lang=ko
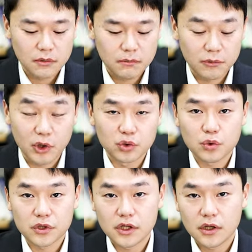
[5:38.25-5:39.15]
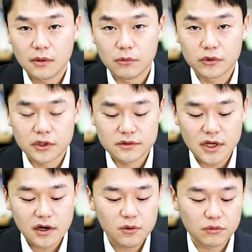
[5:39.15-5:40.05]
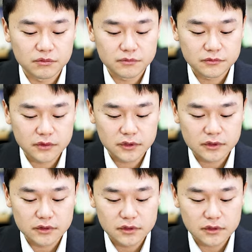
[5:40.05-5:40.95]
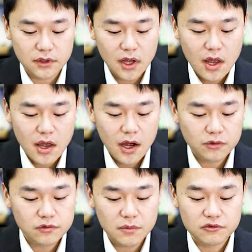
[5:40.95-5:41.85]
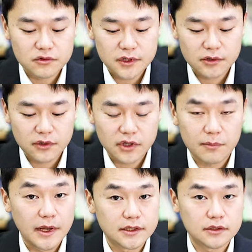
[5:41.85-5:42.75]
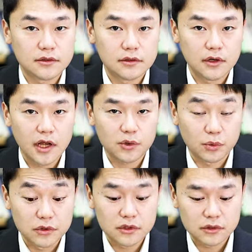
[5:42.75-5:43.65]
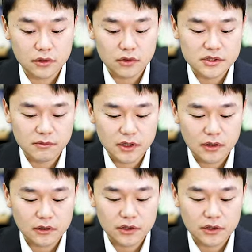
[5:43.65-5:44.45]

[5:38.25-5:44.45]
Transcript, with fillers: 뭐 면도기, 뭐 이런 생활용품들을 한국 내 물류센터에 다 배치를 해 놓는 것입니다.